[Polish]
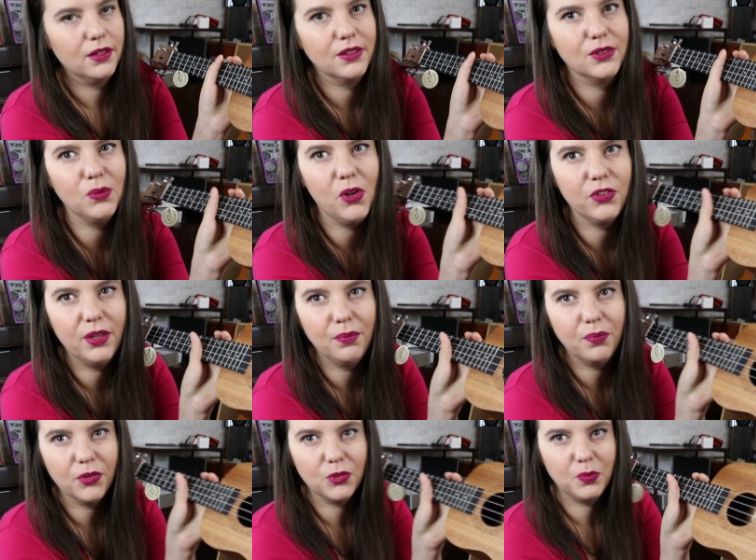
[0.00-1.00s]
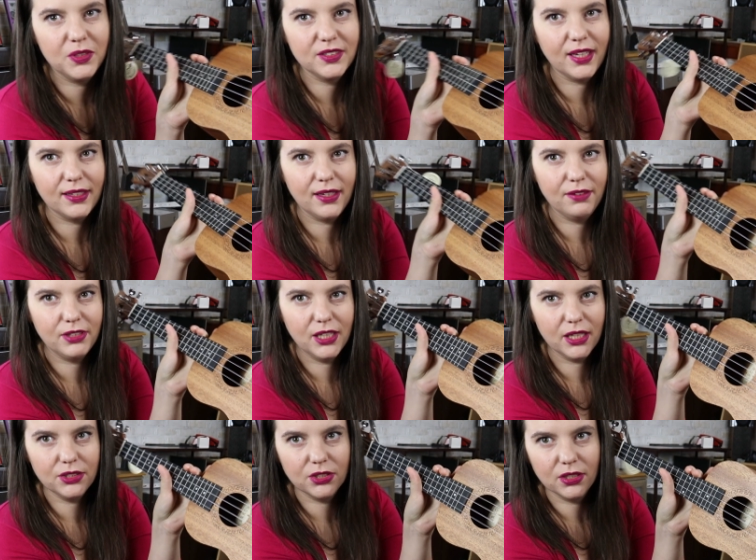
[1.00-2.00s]
Złotym podpisane,
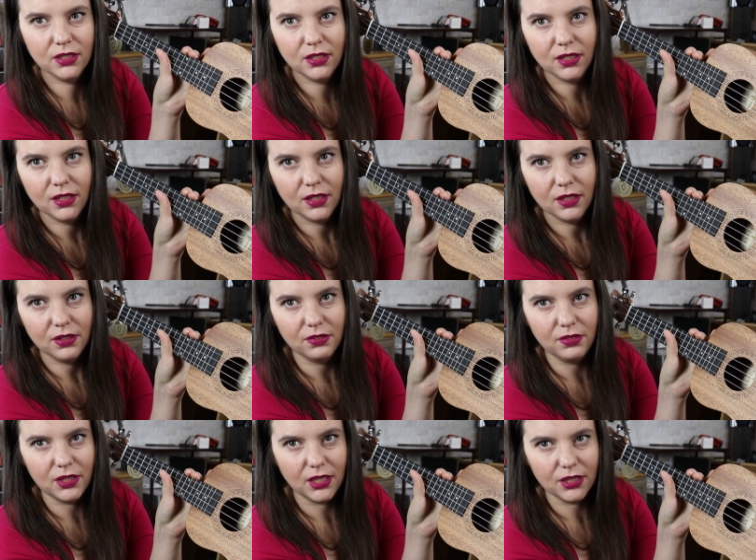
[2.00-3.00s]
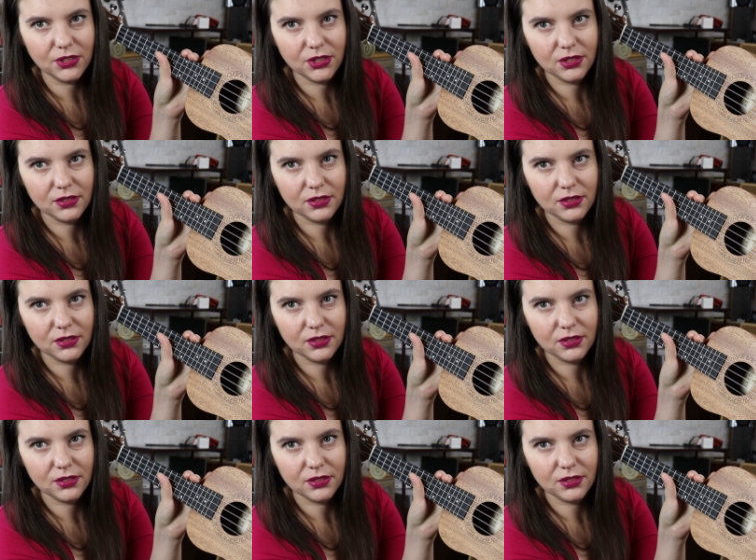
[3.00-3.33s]
widać? Widać.